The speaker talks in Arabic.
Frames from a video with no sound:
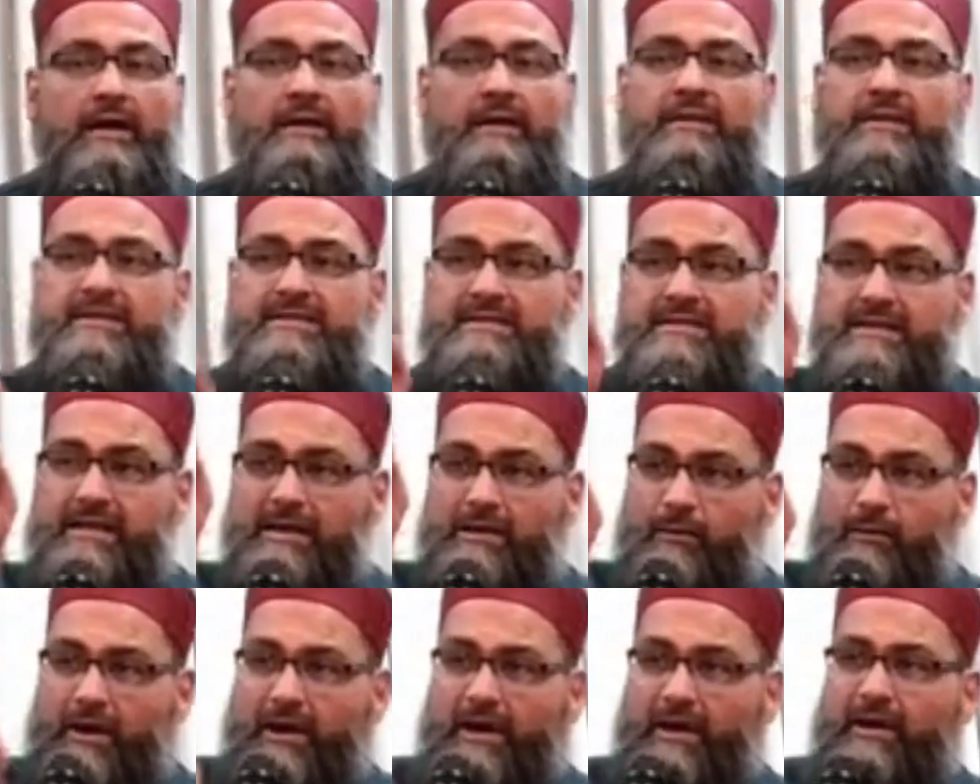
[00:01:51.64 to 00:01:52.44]
نزل
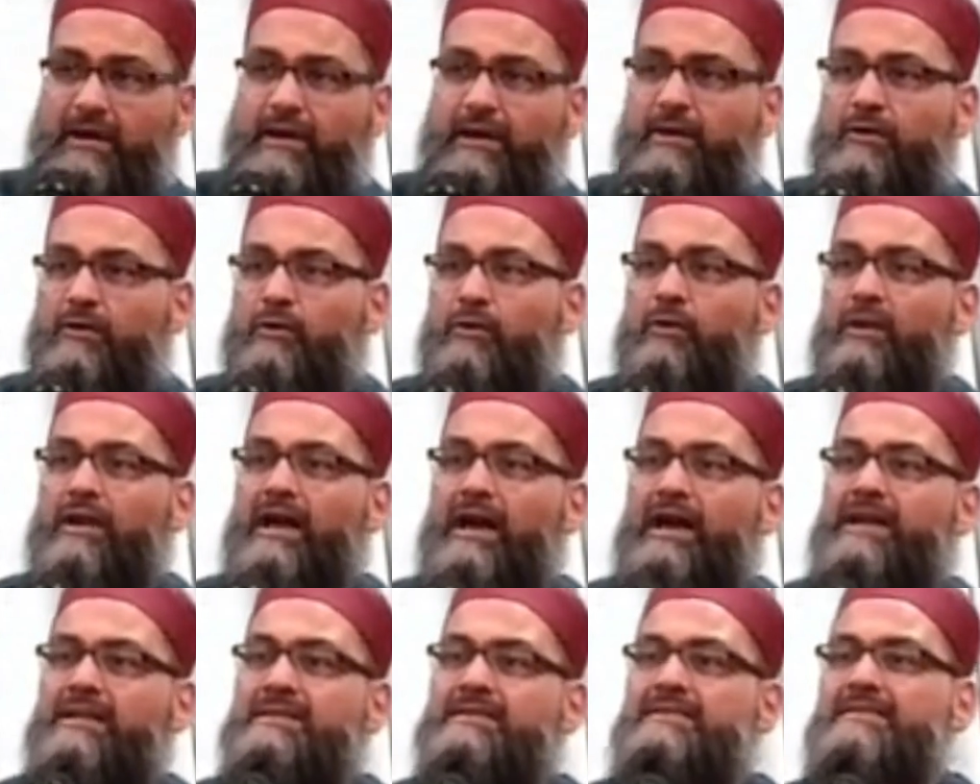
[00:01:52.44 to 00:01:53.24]
الوحي انه
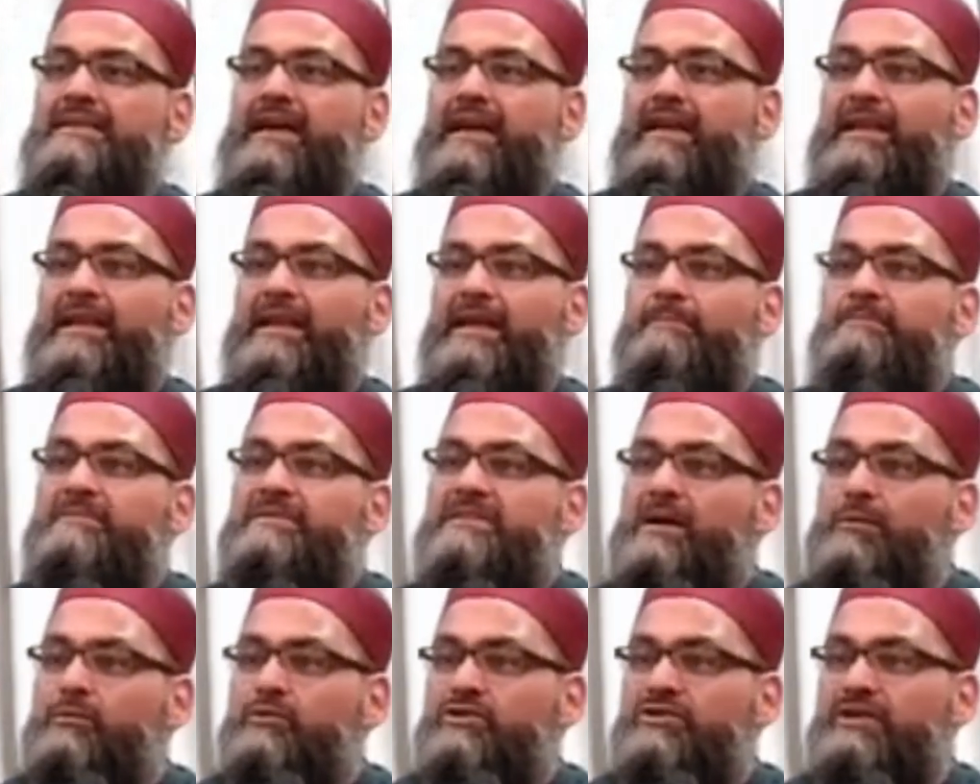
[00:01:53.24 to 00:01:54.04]
الان زينب
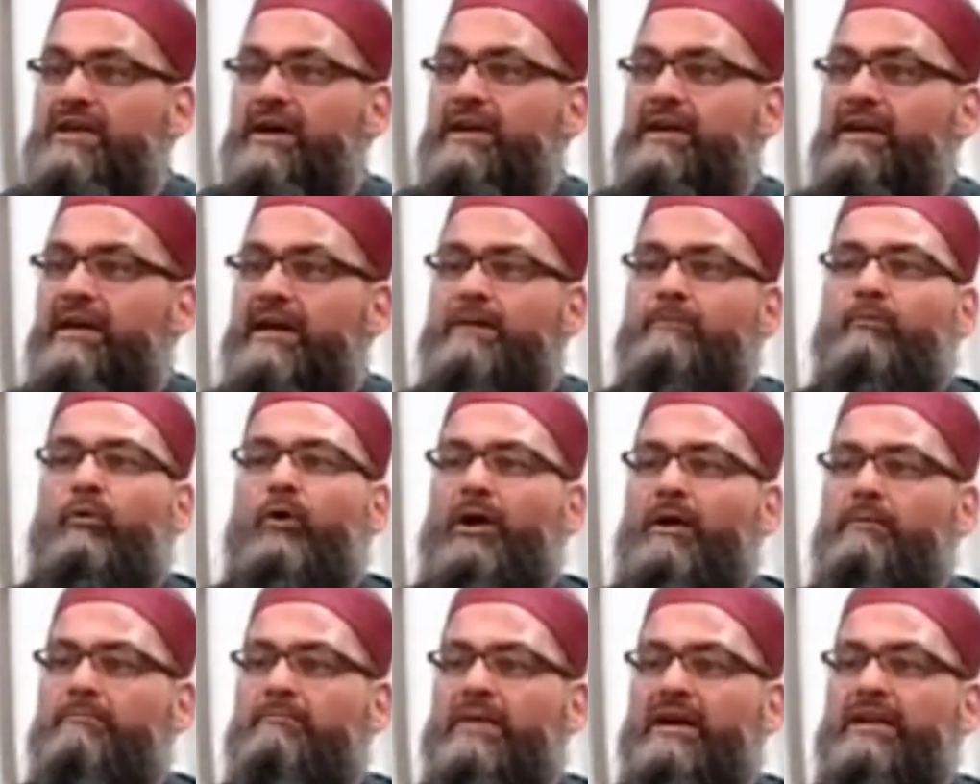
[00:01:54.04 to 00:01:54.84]
زوجتك يا
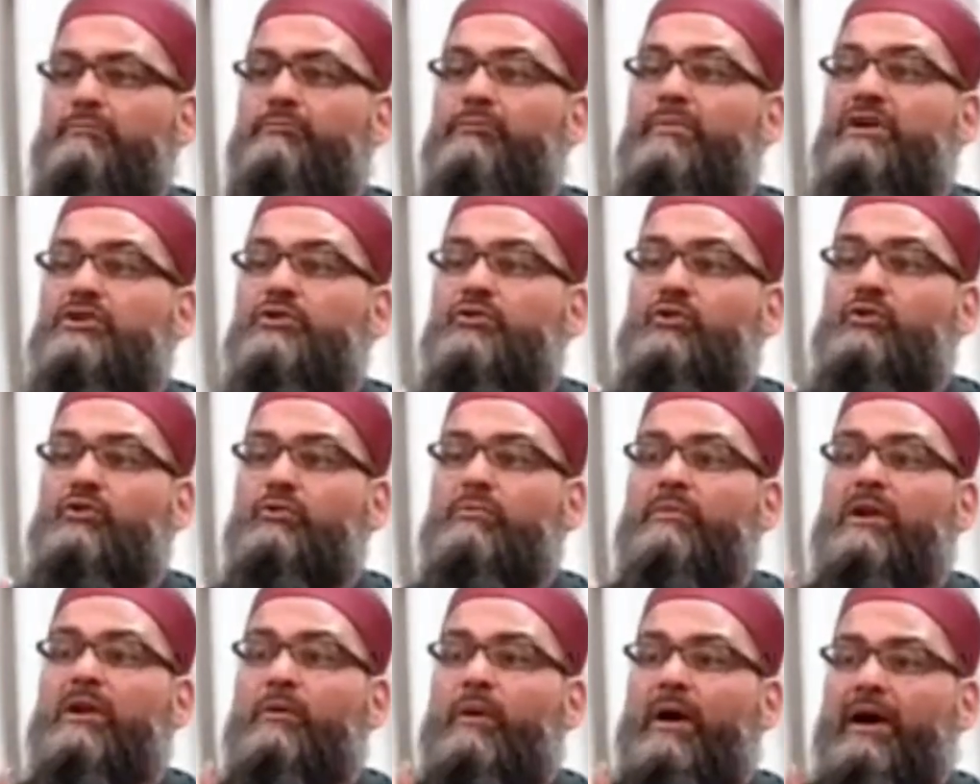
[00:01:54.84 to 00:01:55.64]
محمد بشو
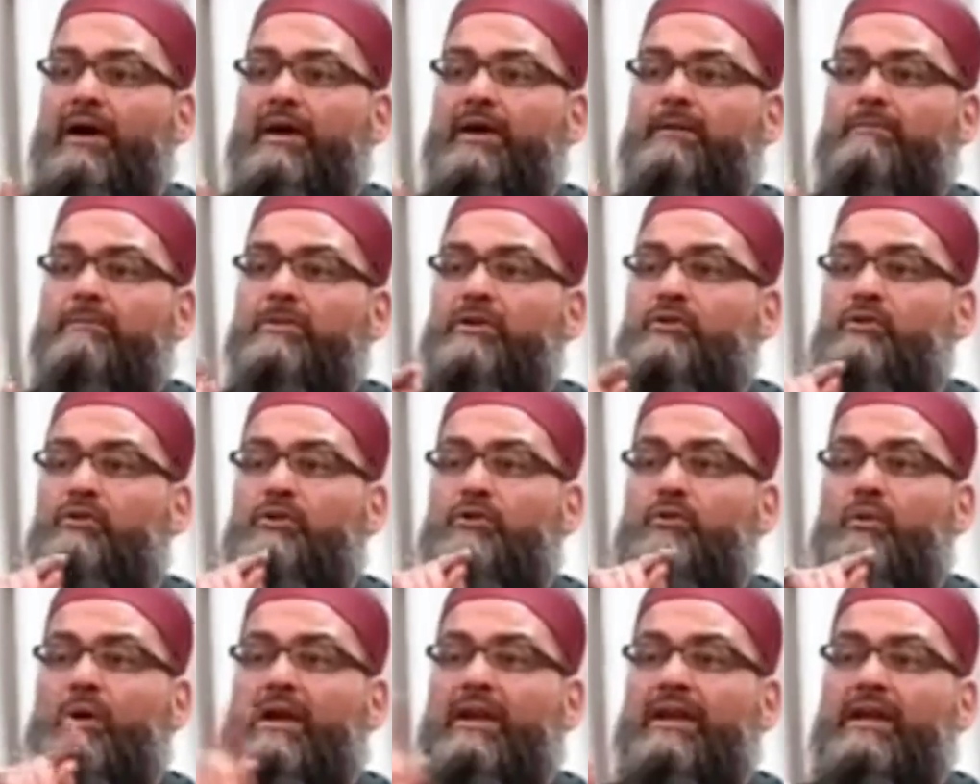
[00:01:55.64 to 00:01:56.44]
بالوحي
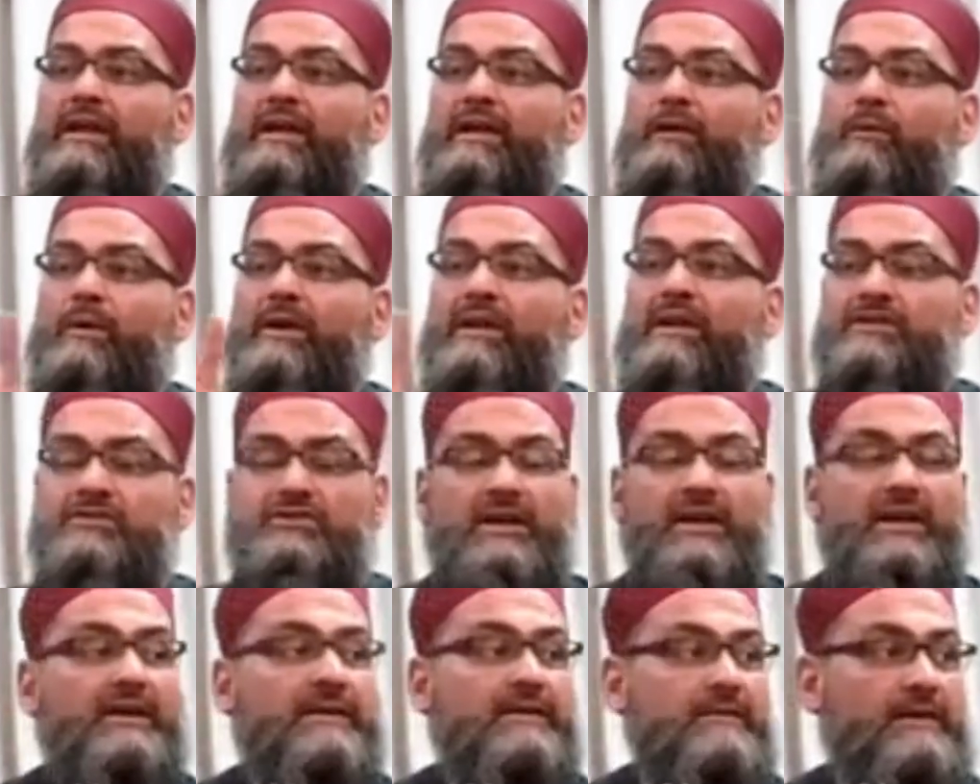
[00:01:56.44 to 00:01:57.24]
بدون ولي ولا
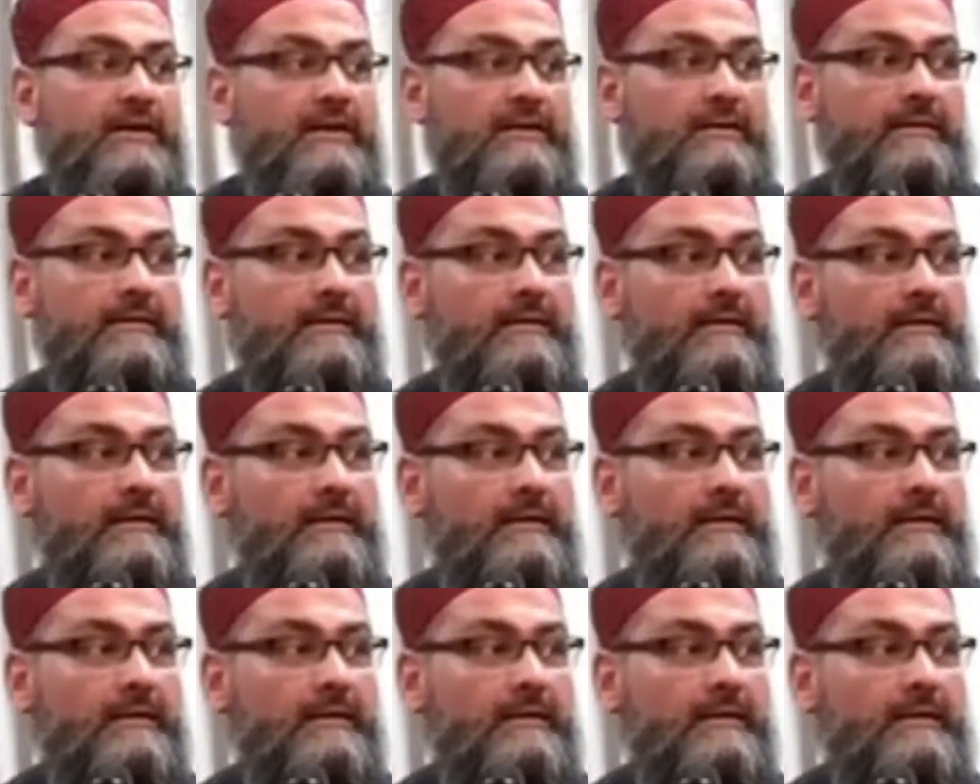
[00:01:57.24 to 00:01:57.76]
شاهدين